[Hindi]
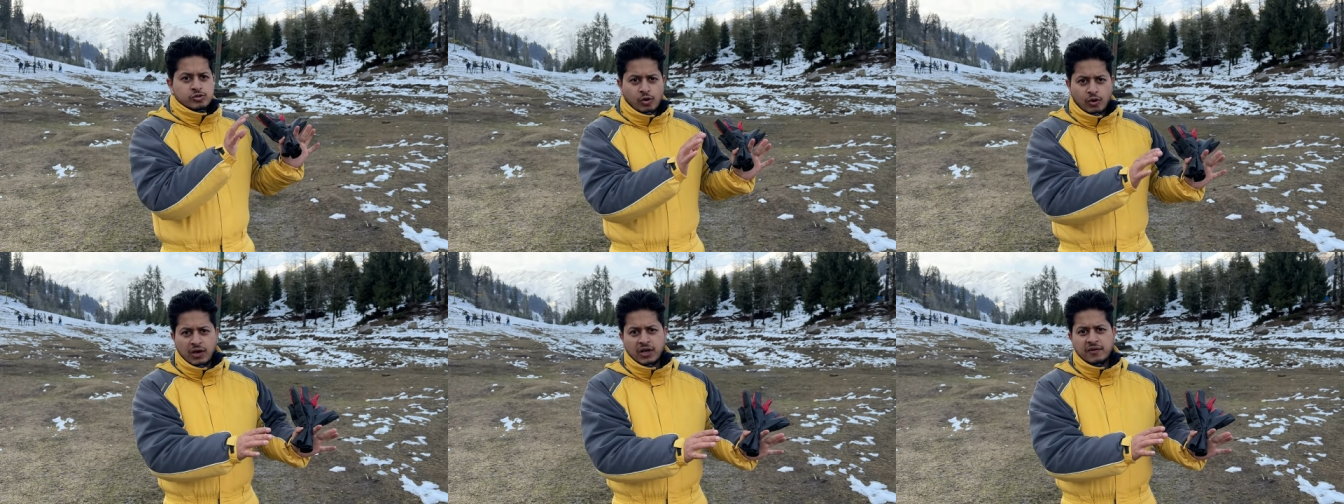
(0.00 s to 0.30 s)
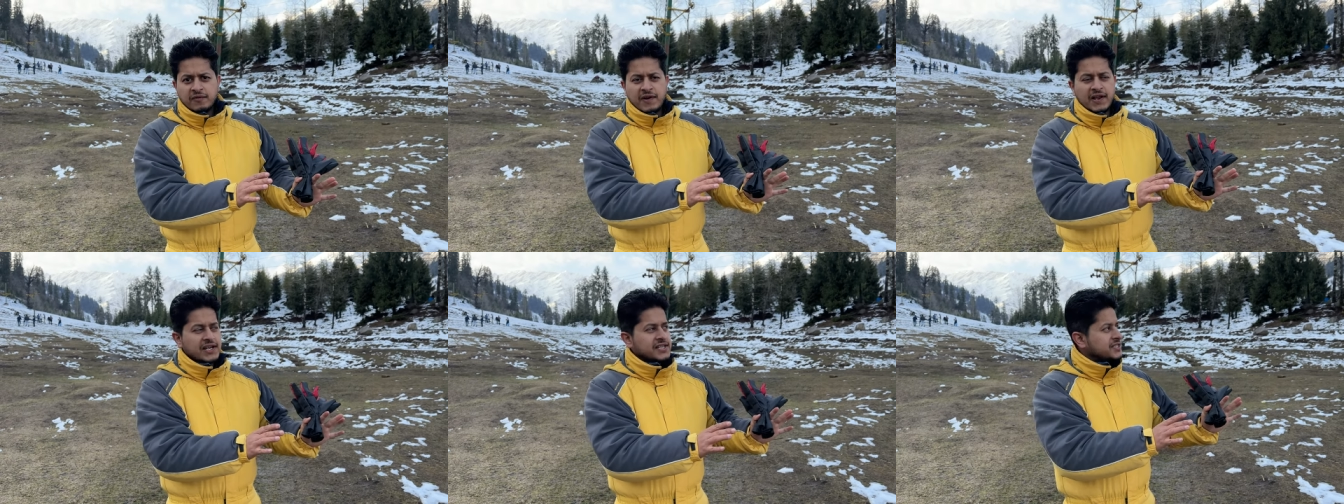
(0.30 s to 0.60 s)
सोलंग
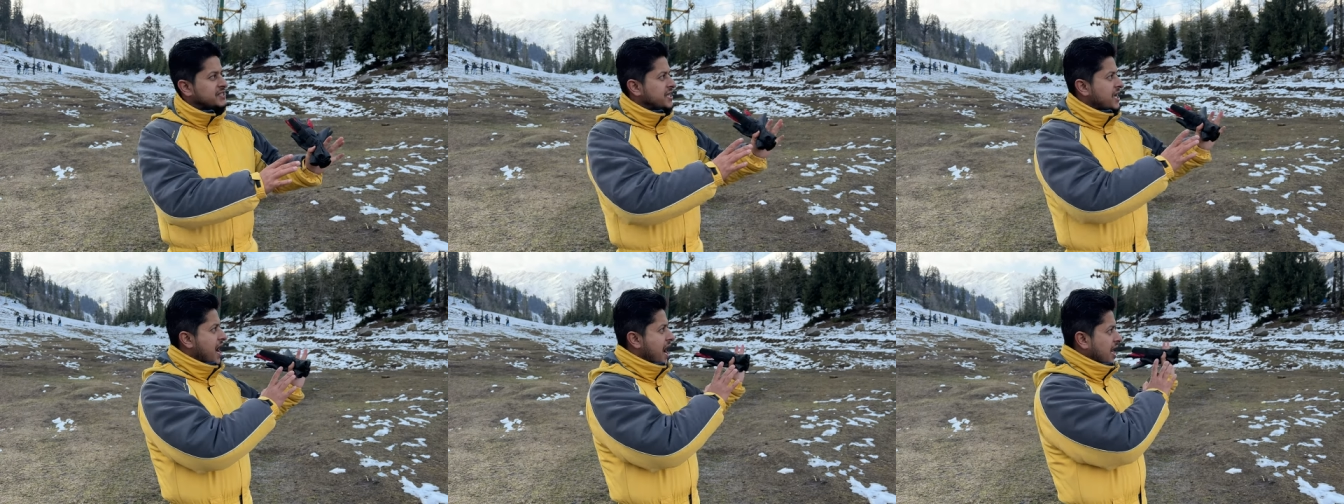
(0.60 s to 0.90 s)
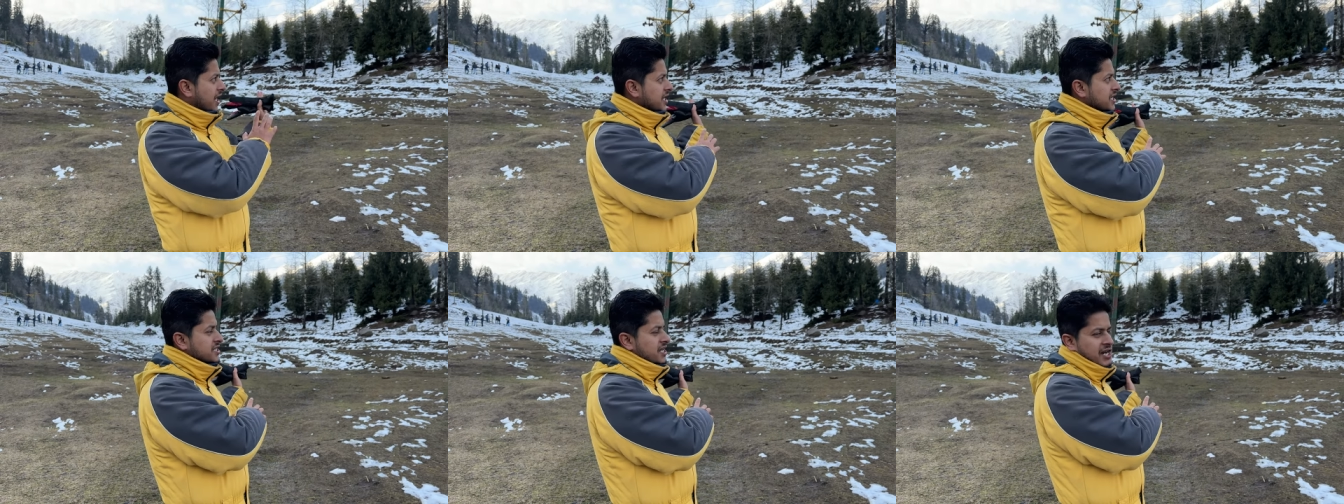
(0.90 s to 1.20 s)
वैली से
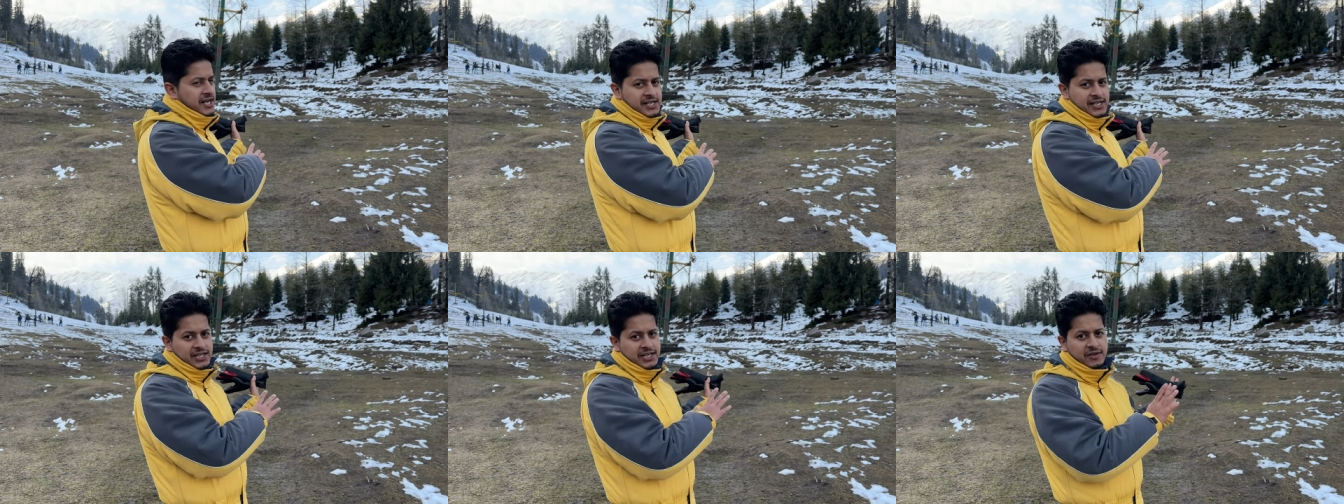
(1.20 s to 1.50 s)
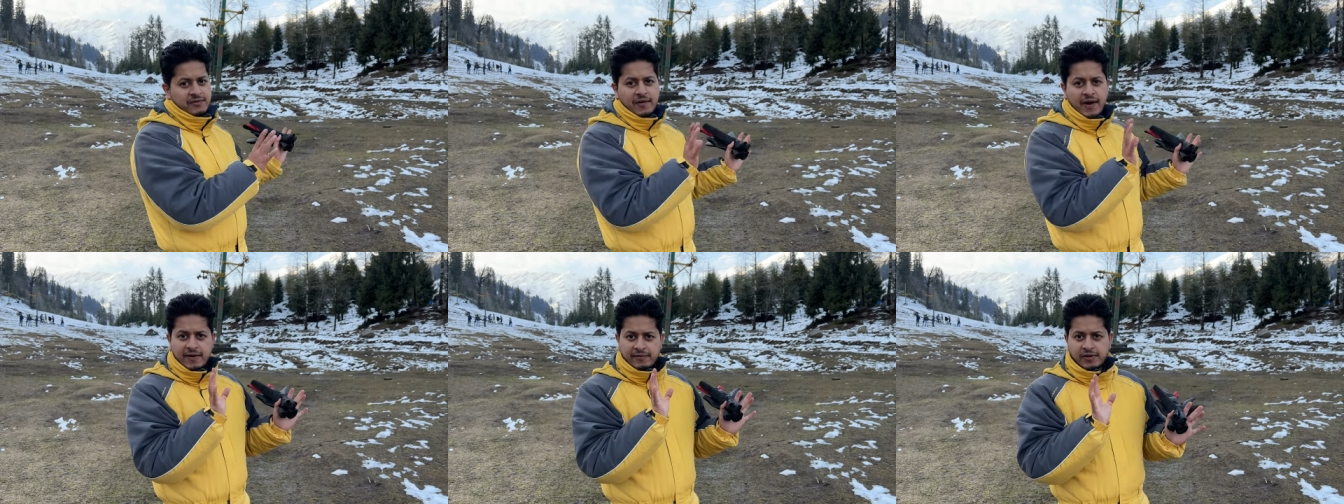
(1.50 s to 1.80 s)
आगे जाने के लिए
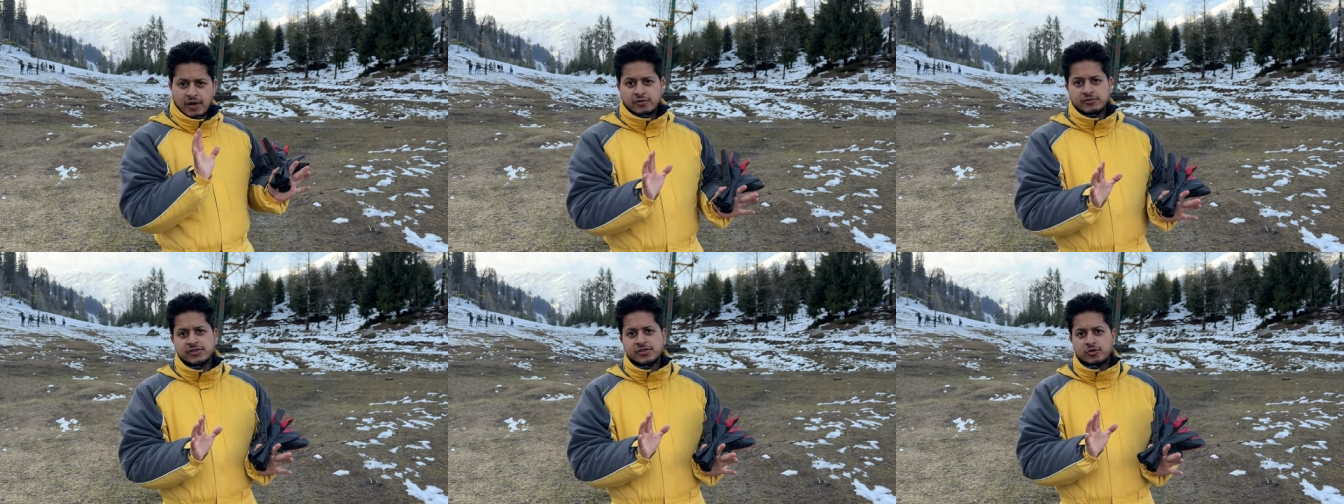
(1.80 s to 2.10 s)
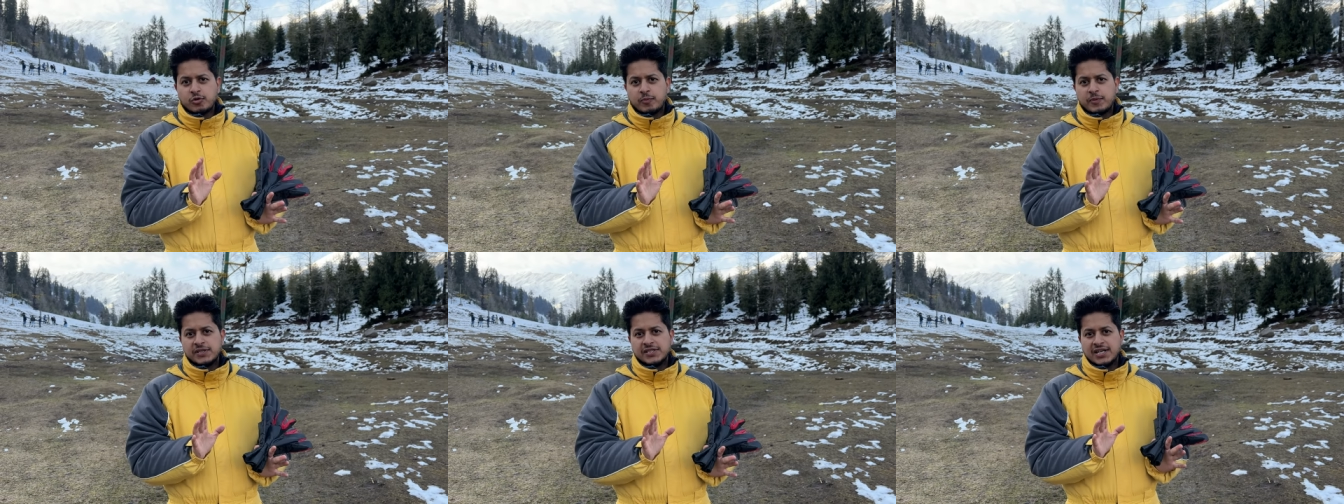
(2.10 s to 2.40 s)
फाइव थाउजेंड
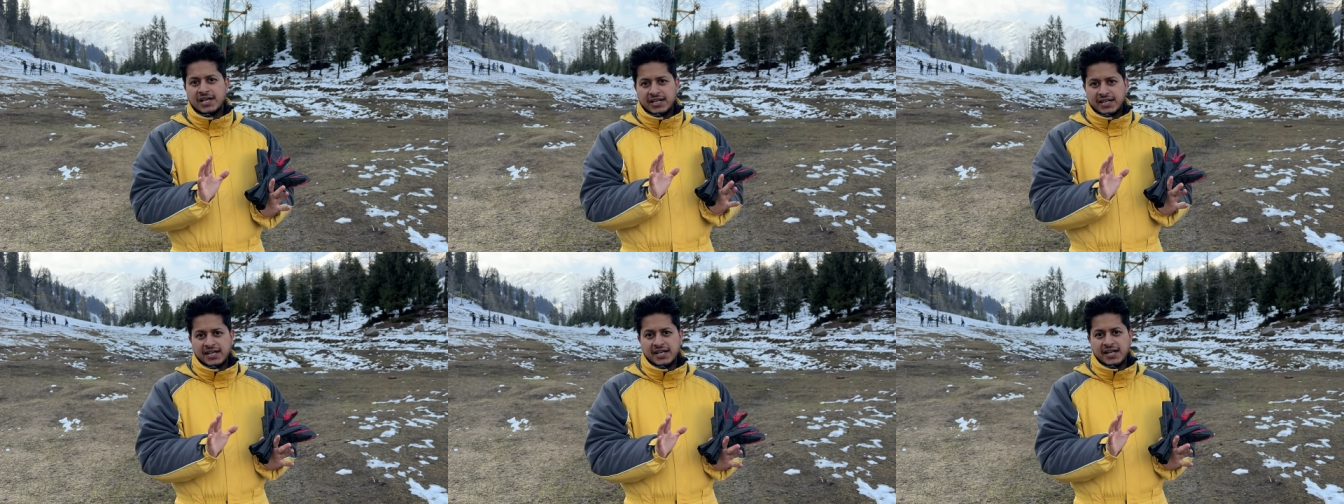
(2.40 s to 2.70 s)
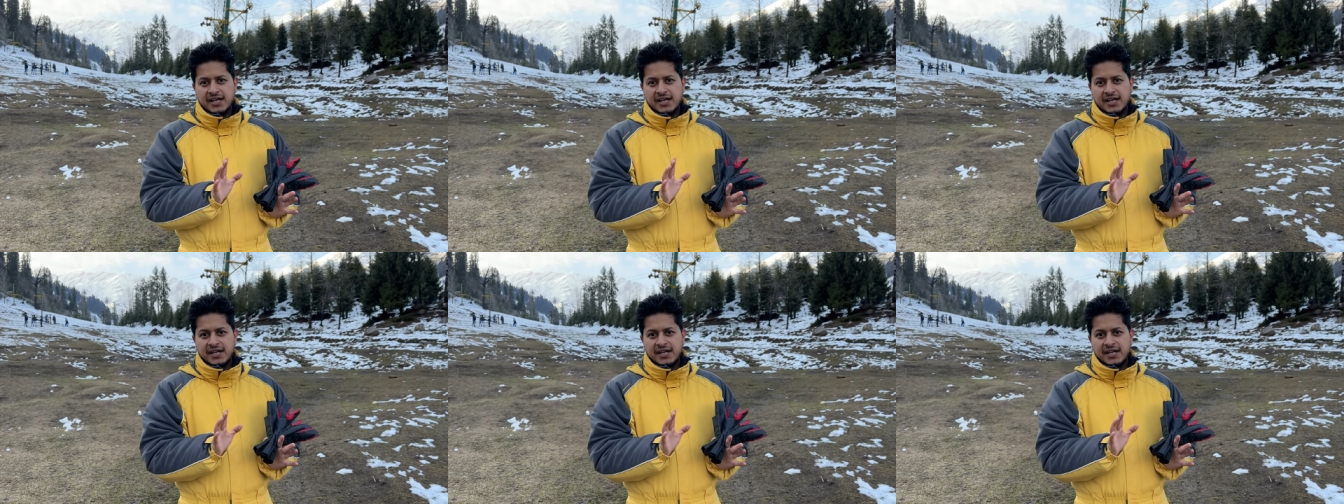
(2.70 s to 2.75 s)
रुपीज लग रहे